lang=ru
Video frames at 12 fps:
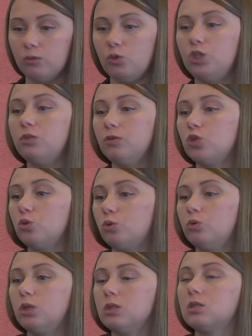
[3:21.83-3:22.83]
учитывая,
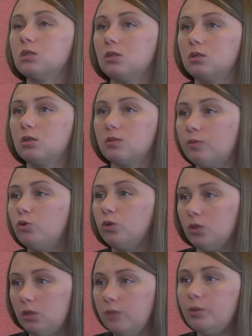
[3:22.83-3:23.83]
что у нас э,
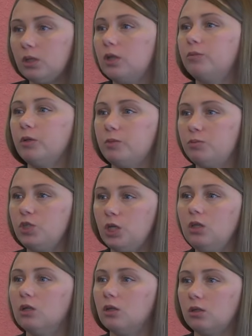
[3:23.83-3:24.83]
свободное да, программное
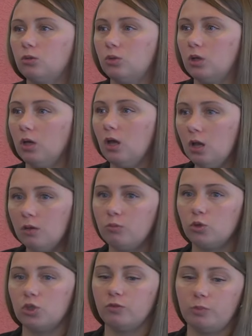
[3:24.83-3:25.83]
обеспечение, которое
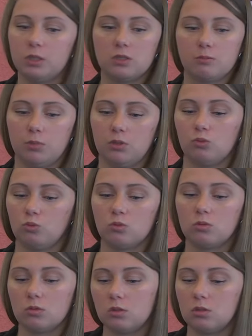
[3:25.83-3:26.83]
можно, в принципе,
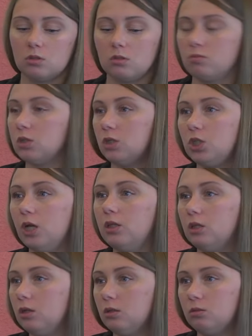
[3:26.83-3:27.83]
ну,
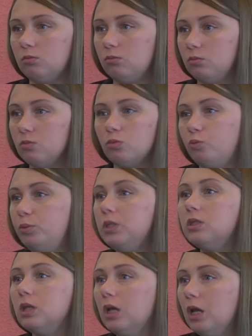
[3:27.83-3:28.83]
скачать, да, купить,